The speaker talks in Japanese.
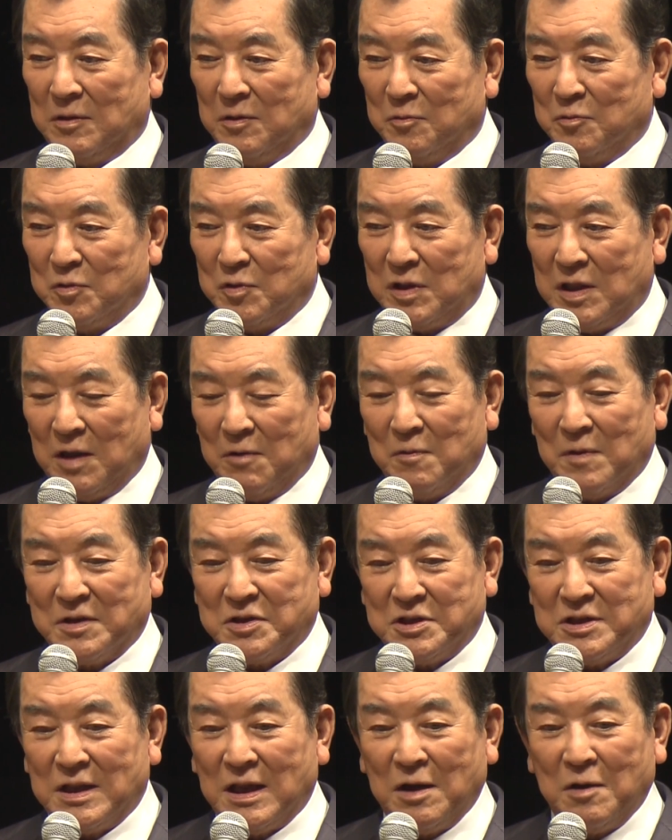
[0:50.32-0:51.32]
運転は
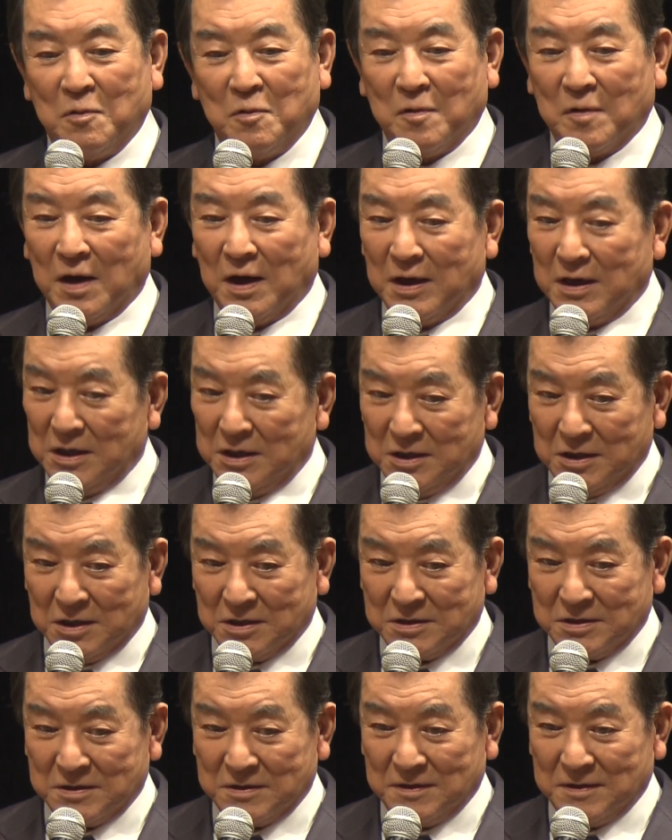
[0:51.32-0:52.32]
しない方がいい
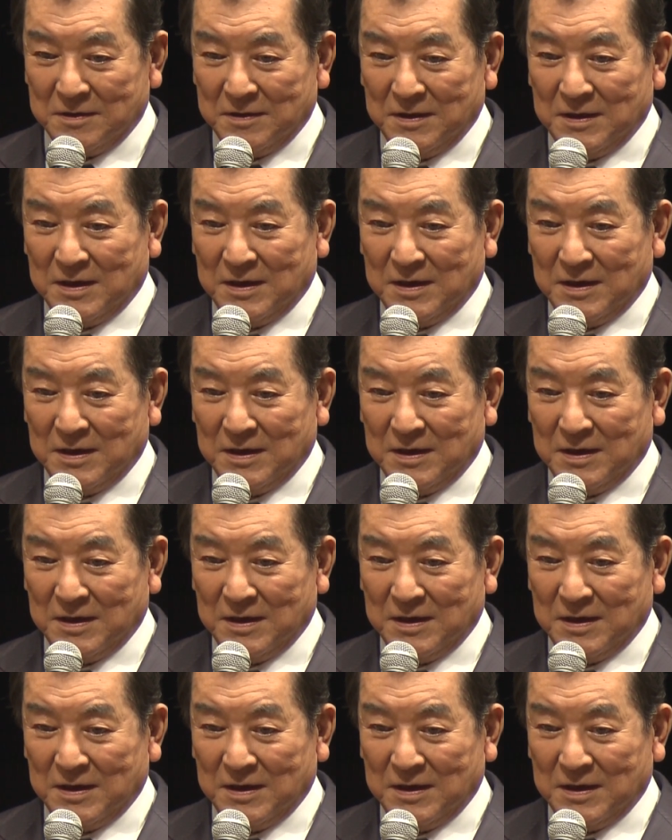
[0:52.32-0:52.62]
です